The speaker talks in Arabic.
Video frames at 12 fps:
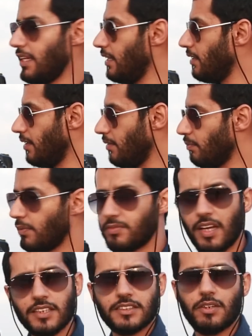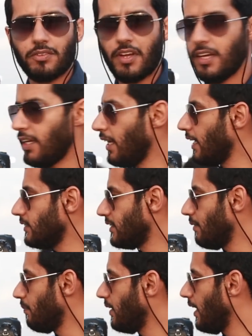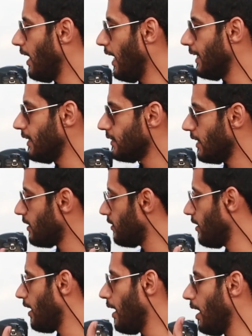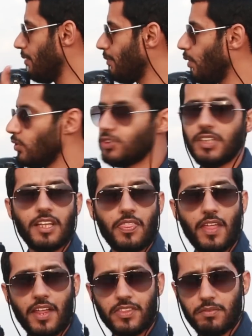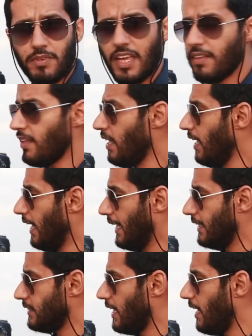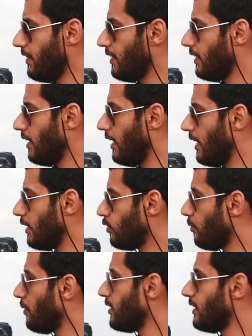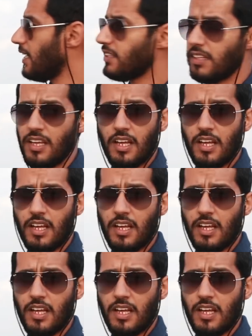الممتازة والرائعة خلينا نسميها عدسة 120 300 عدسة هذه 2.8 آه،